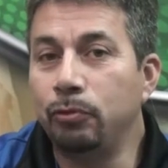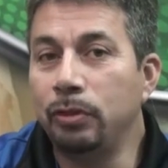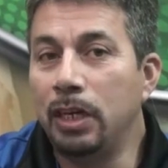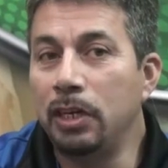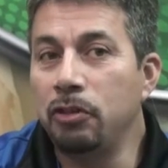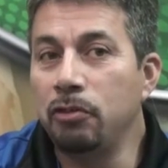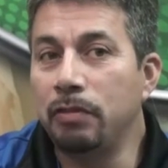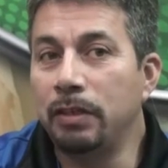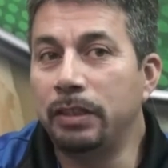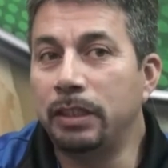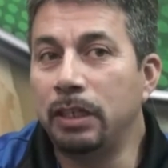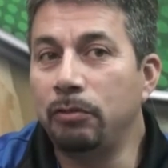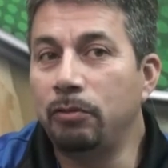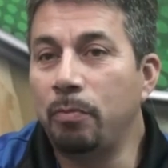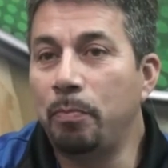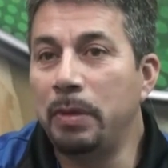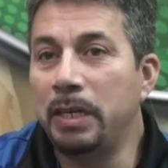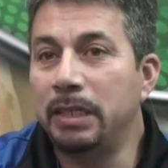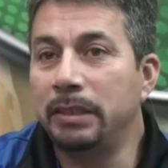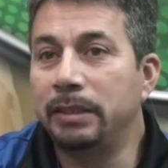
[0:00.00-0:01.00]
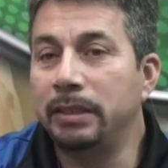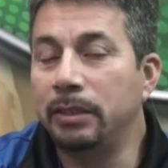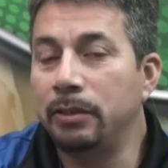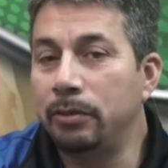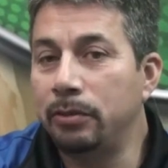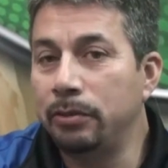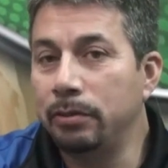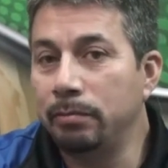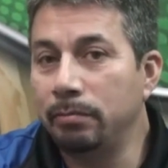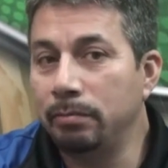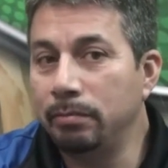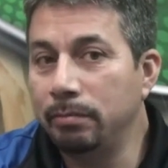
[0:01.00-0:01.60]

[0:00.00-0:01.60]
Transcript: un año bastante esperanzador.